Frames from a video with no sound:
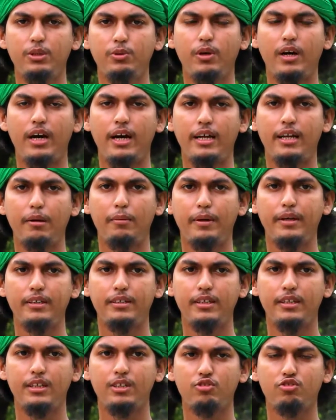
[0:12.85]
ওয়াহলে
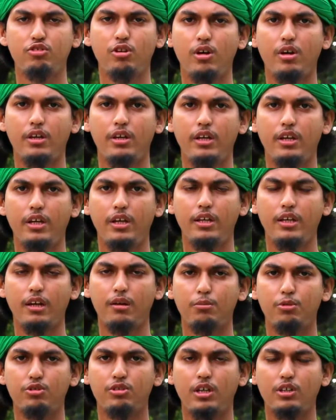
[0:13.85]
বাইতিহি তহিরিন আল
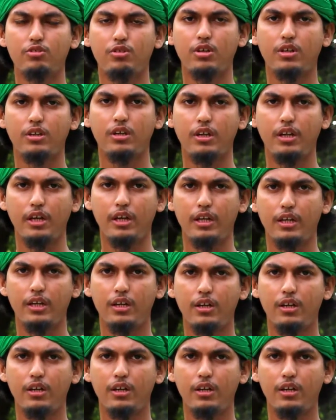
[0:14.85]
মুতাতহিরিন